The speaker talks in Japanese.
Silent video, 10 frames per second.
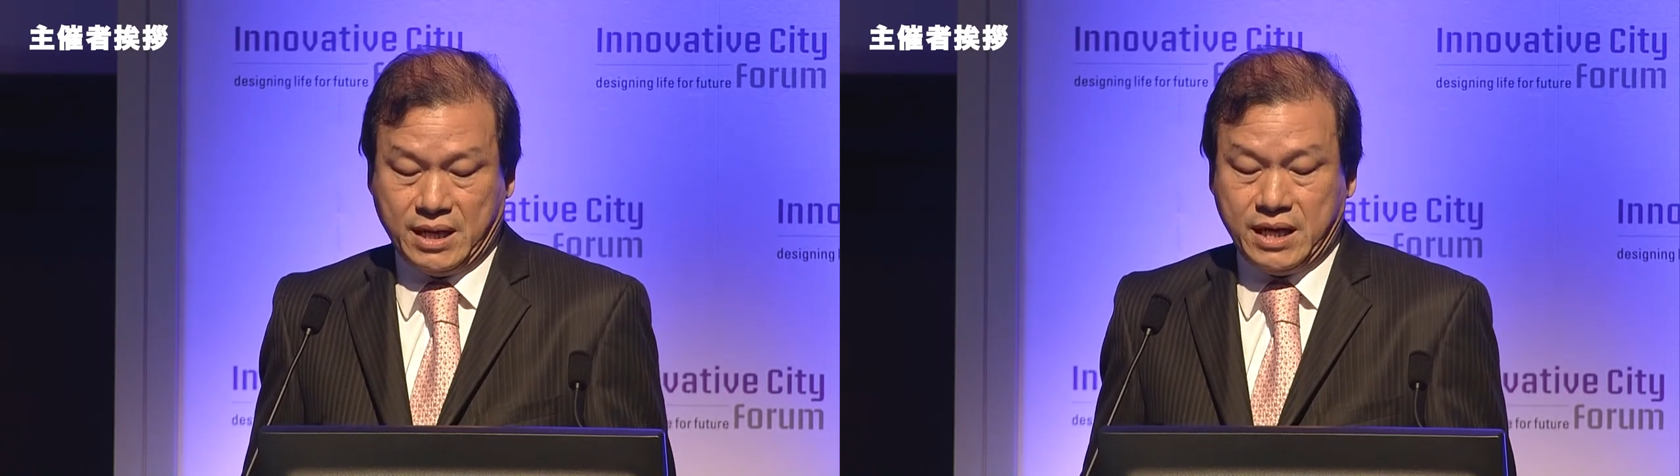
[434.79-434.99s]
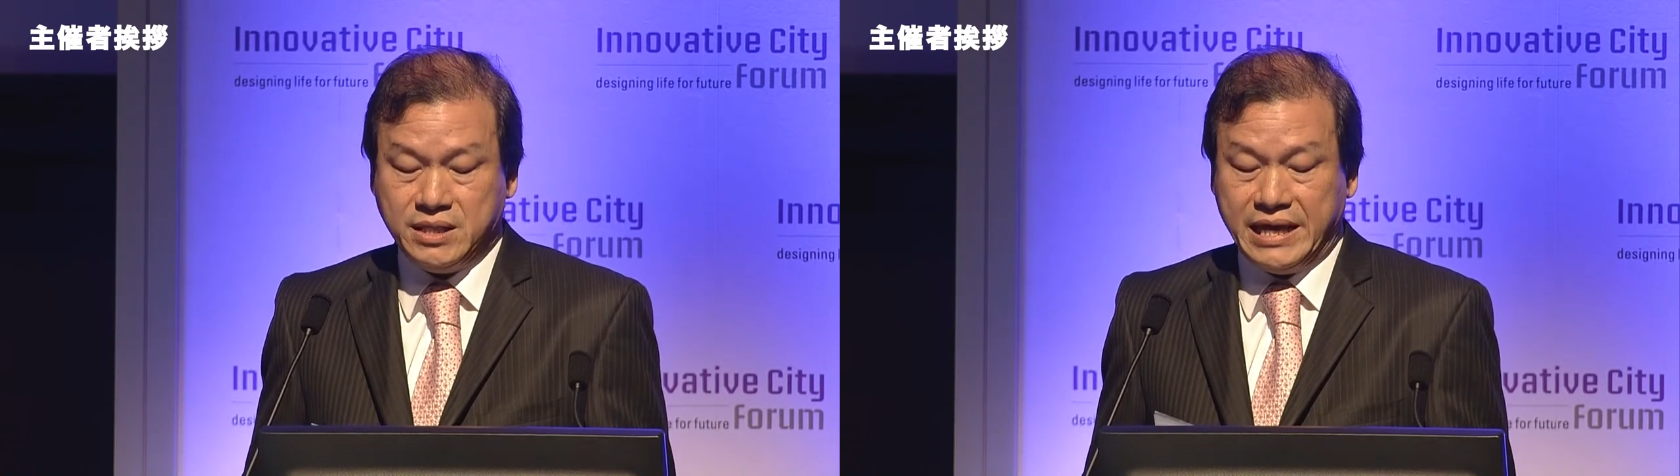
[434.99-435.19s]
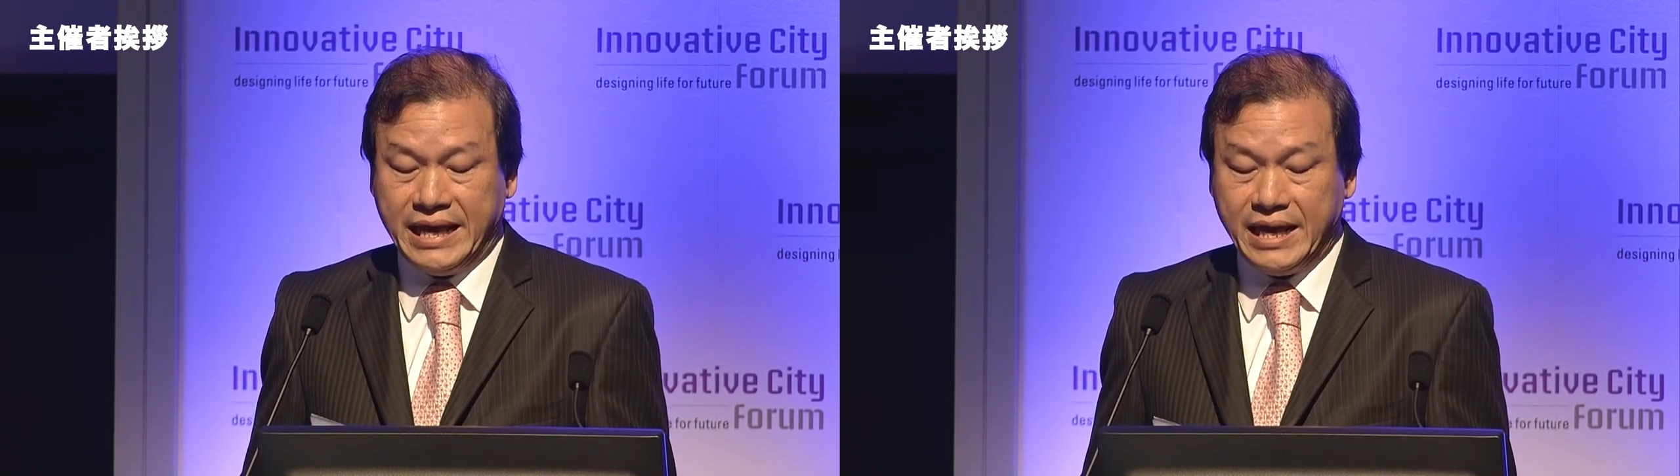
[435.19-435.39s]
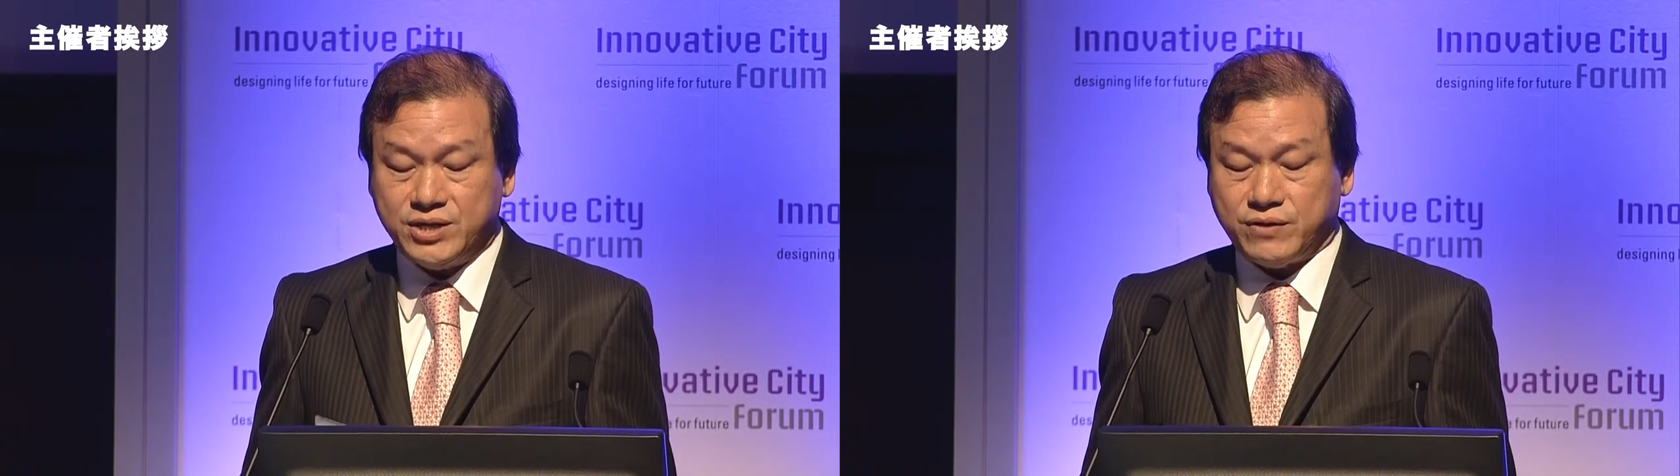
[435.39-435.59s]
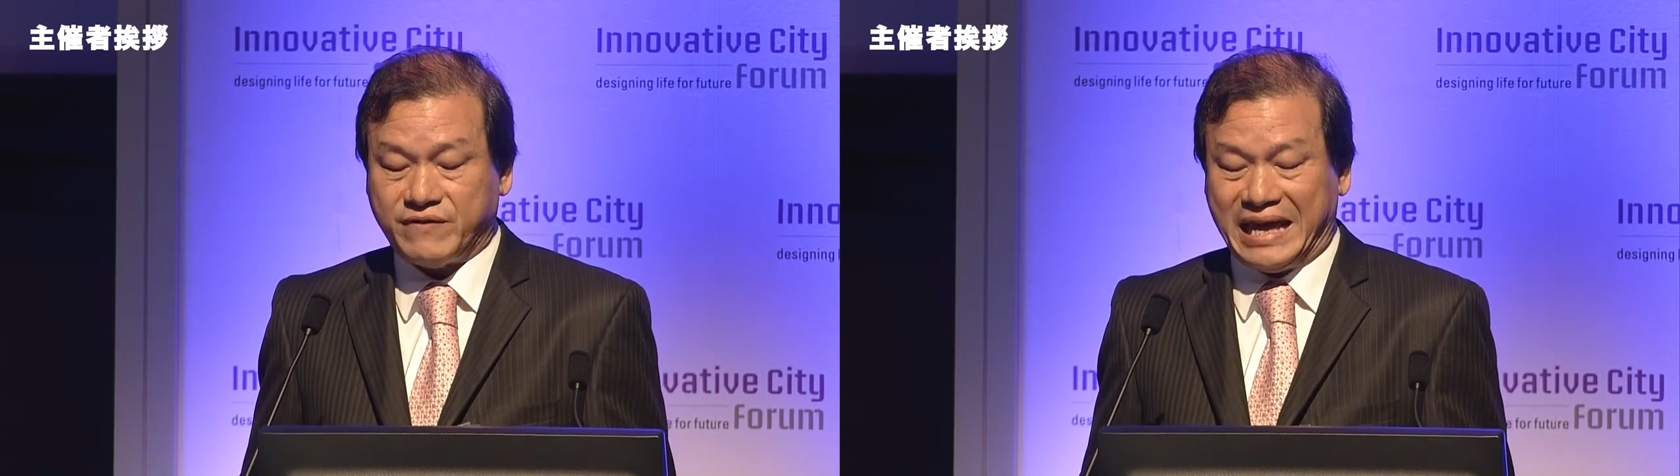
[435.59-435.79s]
が同
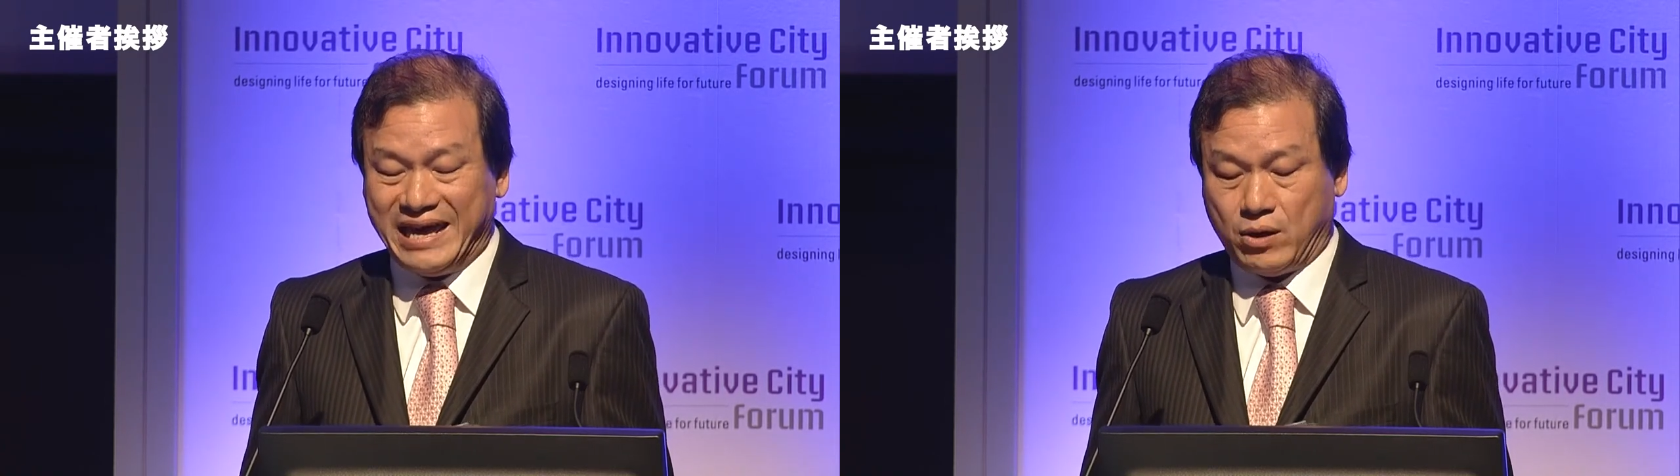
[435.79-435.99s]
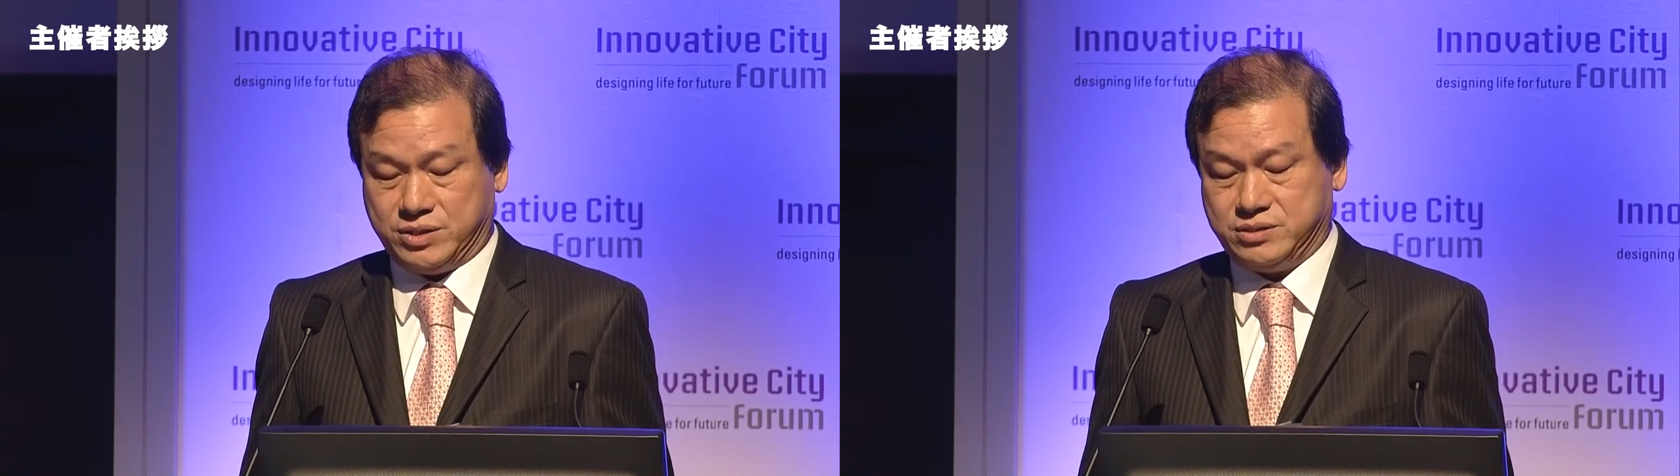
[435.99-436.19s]
じような意味を